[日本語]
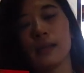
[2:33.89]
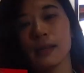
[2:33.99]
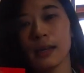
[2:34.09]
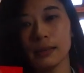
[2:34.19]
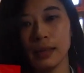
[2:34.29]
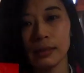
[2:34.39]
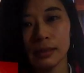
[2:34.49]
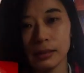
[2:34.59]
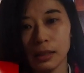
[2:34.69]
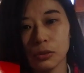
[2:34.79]
買ったん
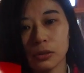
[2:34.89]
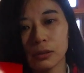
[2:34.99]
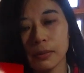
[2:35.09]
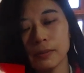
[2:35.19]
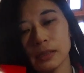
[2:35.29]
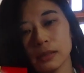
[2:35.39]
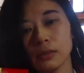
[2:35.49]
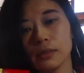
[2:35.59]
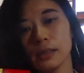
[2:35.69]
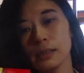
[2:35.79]
ですけど、まあ、別に
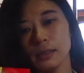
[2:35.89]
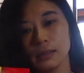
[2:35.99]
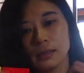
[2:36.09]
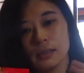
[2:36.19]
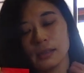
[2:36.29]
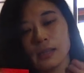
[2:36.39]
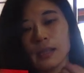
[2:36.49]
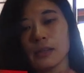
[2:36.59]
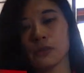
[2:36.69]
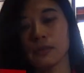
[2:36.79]
そんなにな
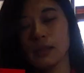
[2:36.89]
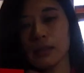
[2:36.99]
んだろ